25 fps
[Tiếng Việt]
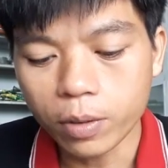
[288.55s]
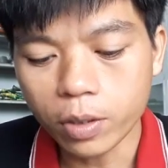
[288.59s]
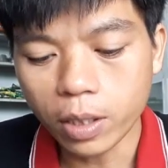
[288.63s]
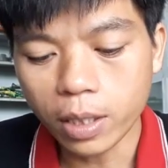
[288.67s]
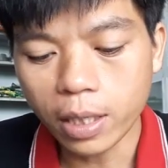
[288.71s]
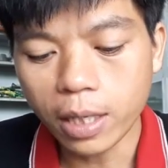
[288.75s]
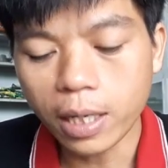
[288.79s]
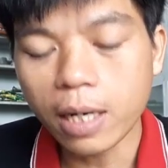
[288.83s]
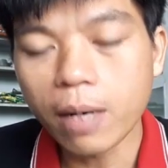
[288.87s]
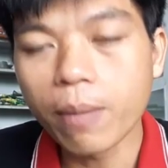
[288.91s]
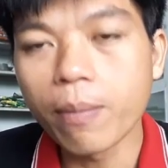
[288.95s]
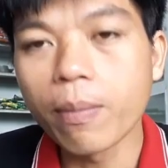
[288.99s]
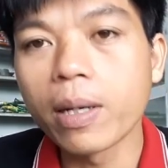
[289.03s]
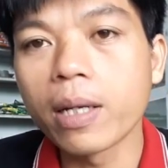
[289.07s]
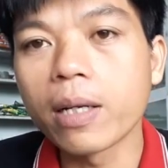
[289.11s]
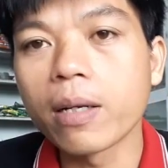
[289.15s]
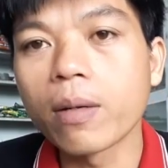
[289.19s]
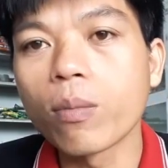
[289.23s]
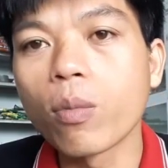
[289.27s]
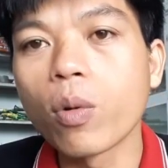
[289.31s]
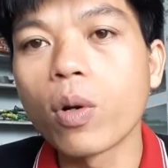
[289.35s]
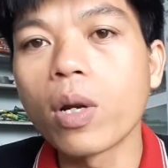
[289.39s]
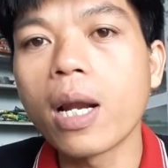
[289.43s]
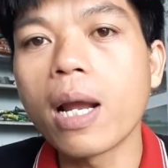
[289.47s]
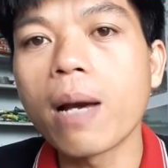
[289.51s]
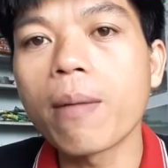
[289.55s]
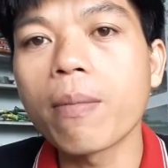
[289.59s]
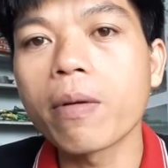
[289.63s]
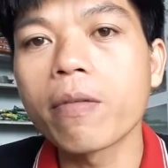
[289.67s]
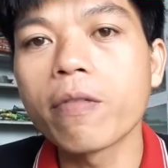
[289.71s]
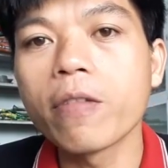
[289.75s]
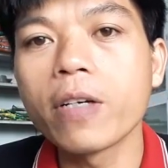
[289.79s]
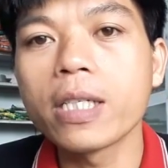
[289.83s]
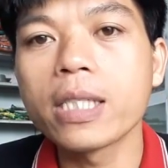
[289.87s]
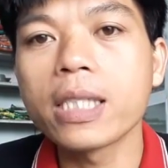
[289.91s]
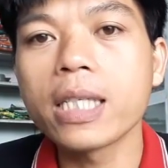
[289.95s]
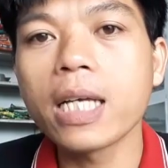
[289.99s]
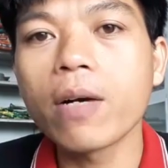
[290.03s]
cho nên là mình muốn làm cái
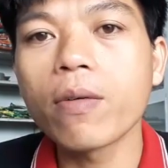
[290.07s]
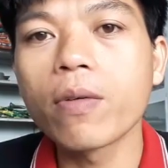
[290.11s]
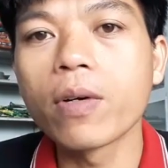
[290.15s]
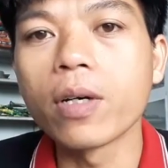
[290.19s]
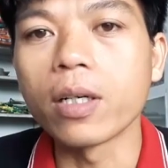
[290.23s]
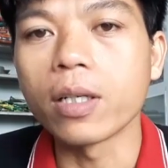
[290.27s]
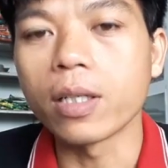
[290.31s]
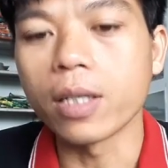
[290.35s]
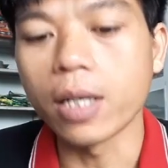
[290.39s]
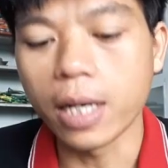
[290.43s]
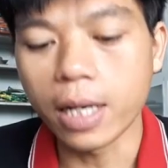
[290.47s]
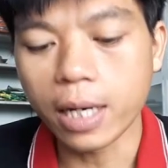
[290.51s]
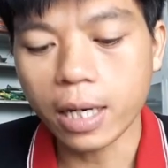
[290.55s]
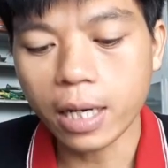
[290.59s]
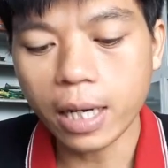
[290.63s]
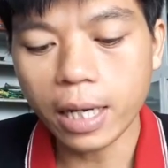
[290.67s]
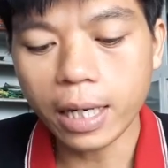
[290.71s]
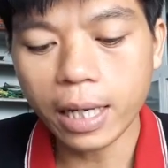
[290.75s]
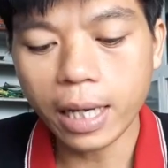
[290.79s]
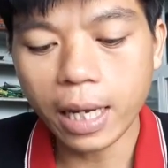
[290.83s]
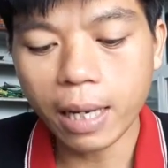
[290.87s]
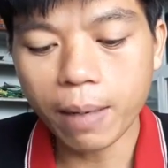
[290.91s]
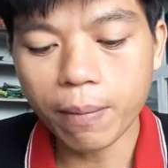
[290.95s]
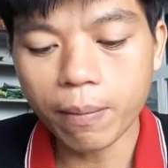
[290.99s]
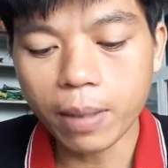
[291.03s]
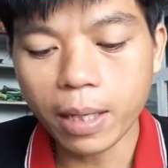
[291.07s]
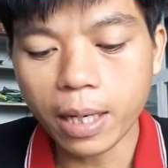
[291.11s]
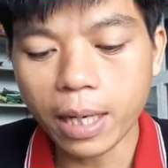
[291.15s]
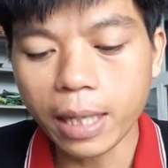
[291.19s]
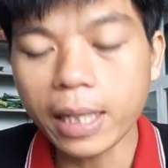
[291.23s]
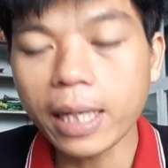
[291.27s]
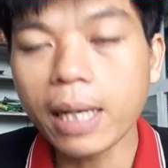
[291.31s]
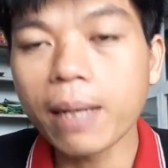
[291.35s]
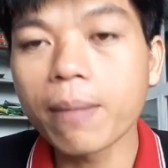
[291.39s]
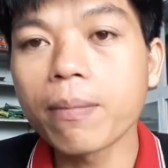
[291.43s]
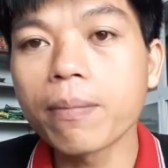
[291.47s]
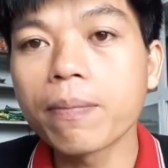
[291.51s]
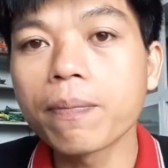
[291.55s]
video gửi đến các anh em để các
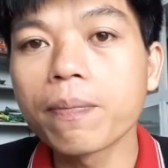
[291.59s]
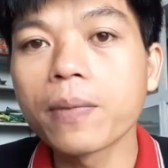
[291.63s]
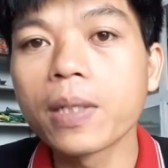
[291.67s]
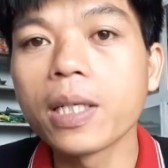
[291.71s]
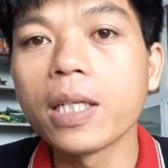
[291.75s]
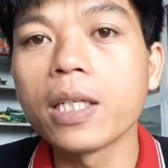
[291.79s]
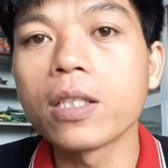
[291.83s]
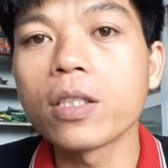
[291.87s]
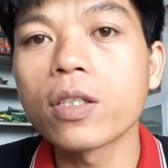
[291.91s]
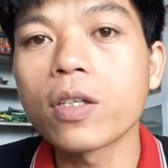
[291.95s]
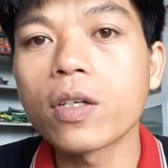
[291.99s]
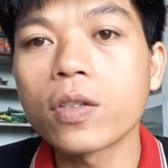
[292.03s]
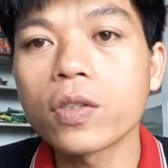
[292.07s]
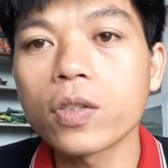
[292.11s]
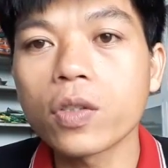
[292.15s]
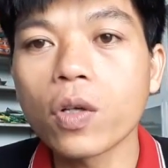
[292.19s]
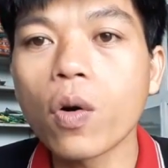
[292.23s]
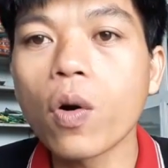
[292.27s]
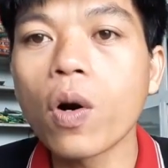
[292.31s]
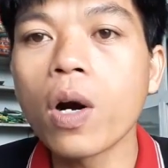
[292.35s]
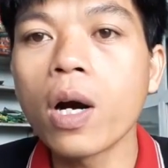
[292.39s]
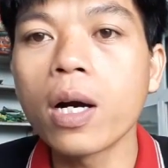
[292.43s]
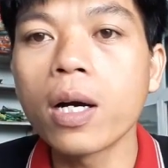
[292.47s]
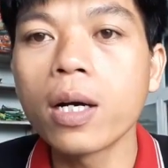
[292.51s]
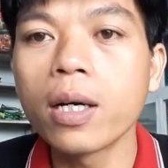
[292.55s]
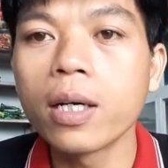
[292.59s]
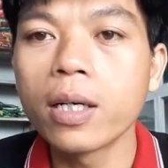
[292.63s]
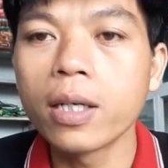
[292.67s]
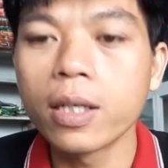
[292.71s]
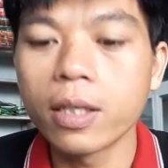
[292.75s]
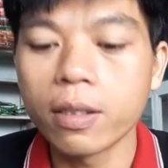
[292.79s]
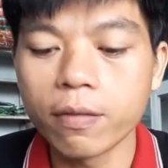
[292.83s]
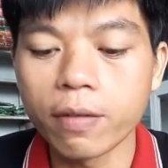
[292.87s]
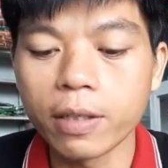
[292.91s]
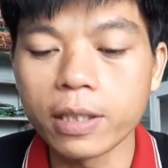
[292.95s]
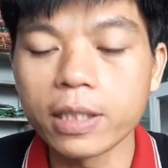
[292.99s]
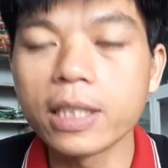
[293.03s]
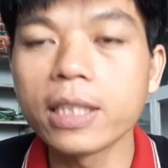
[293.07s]
anh em nhìn cho nó rõ
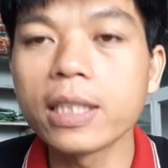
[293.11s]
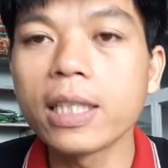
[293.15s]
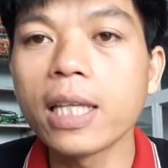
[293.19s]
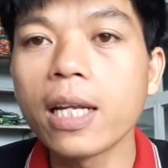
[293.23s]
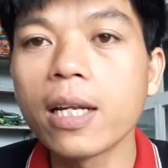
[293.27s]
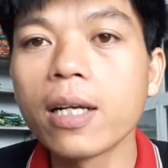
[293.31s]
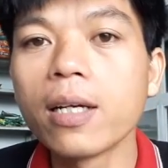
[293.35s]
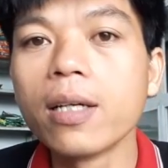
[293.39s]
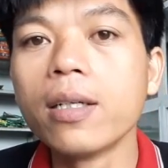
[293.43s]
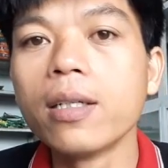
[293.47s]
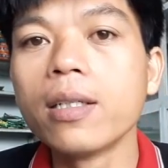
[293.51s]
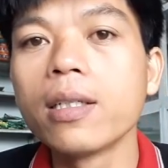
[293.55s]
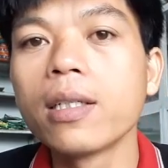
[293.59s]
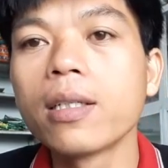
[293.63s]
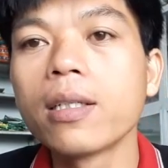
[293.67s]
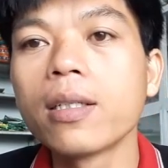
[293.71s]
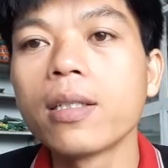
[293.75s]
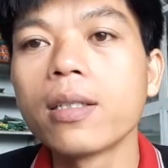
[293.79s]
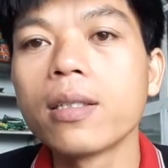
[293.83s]
và chi tiết hơn